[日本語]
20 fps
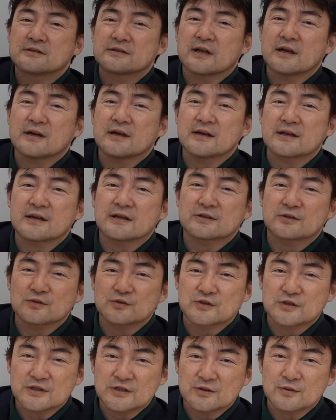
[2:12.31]
田原
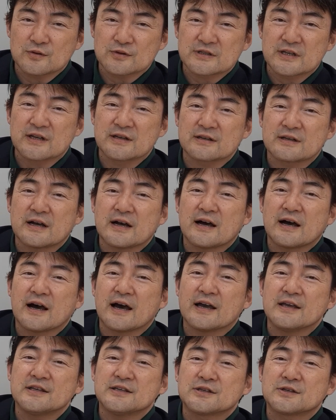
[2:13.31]
俊彦さんが「
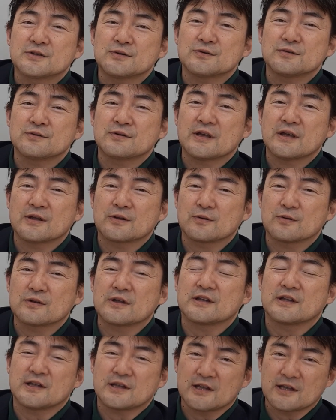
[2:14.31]
哀愁デート」
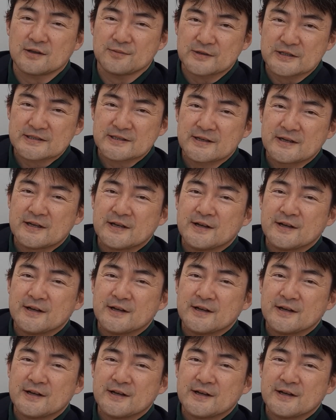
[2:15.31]
で出てきます